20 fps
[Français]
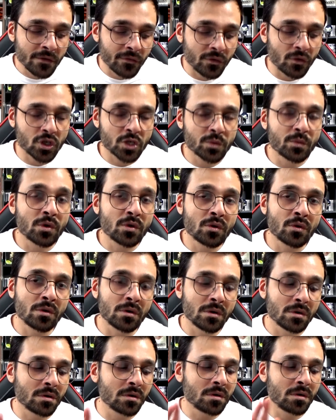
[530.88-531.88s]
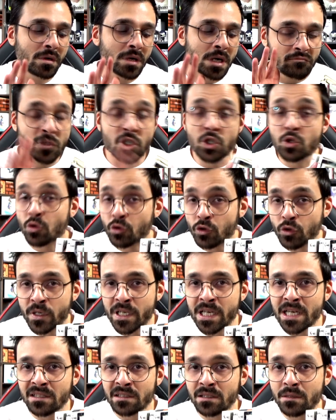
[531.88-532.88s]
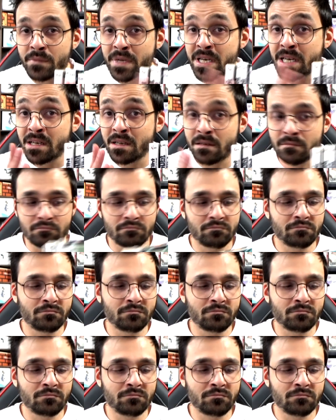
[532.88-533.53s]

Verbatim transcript: Franchement, ils sont que 4, mais